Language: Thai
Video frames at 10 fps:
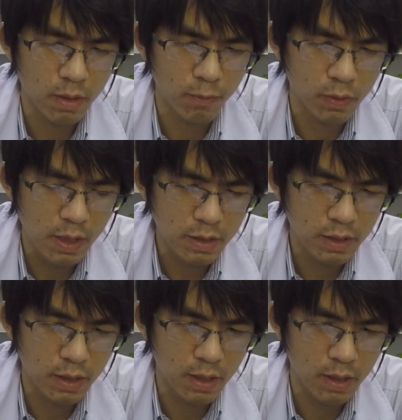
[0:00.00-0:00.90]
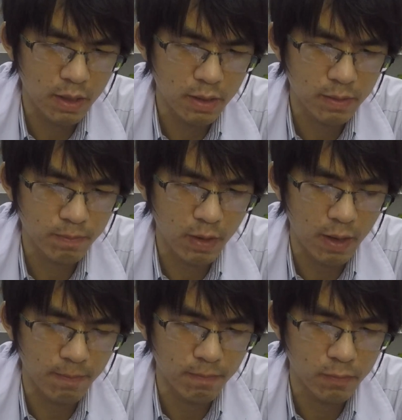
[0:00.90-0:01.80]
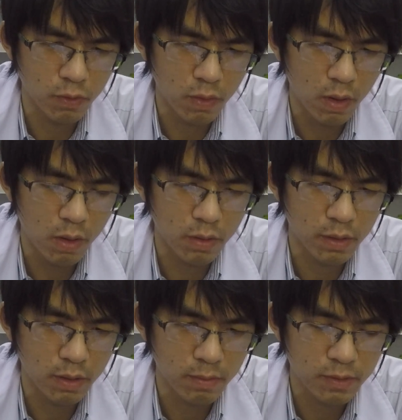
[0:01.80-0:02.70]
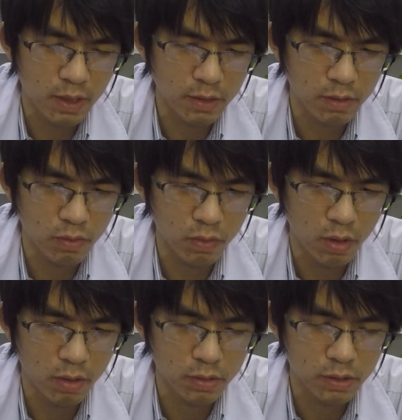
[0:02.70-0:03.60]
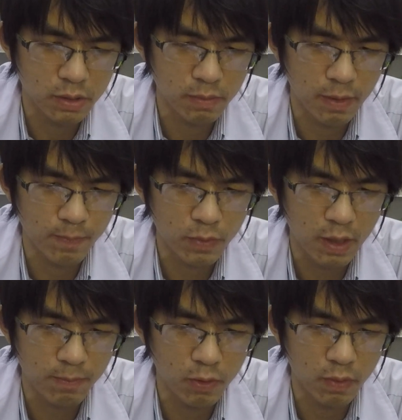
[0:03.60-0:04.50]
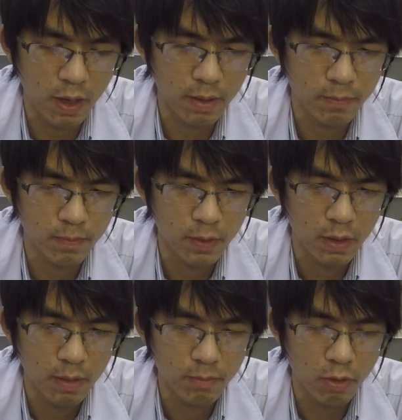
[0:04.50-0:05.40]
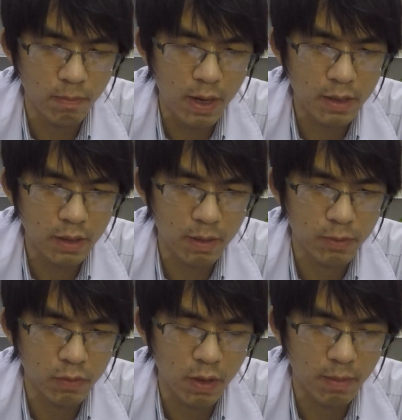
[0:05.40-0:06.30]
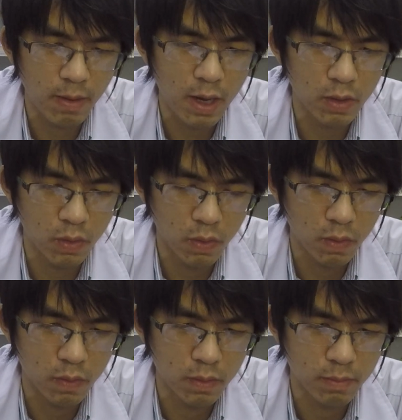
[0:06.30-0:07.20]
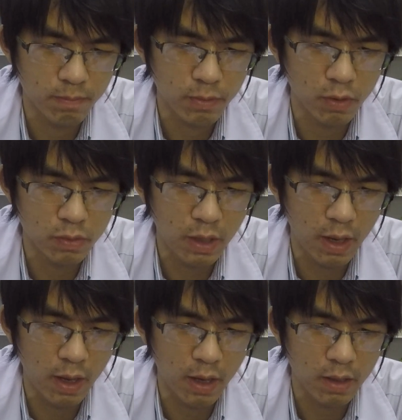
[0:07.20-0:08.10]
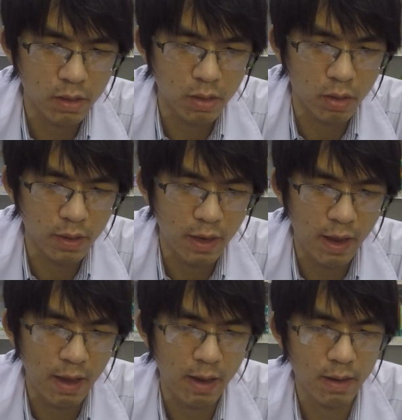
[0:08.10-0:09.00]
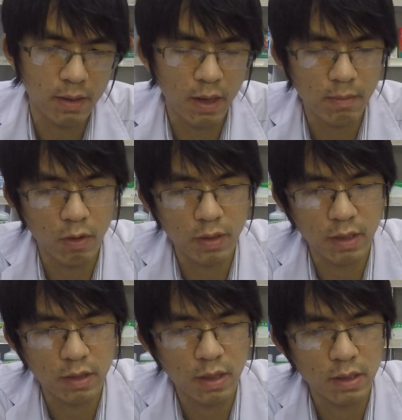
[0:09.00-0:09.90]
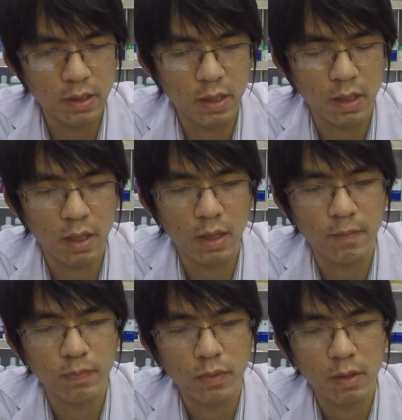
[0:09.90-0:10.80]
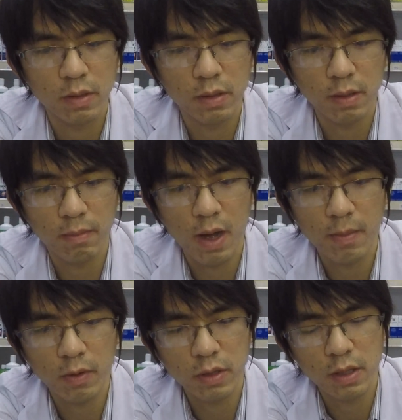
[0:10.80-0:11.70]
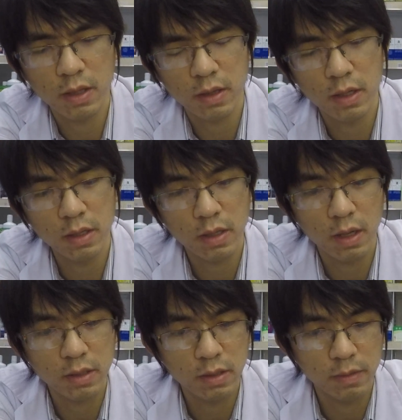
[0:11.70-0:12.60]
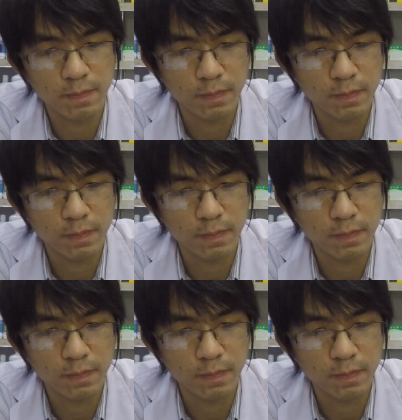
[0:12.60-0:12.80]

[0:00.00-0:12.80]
ผลข้างเคียงแบบโลคอลนะครับ ภาษาอังกฤษโลคอลคือแบบแค่ผิวหนัง พบมากได้แก่ผิวหนังบางลง ผิวแตกรอยแดงและมองเห็นเส้นเลือดนะฮะยิ่งบางก็ยิ่งเห็นเส้นเลือดง่าย ขึ้น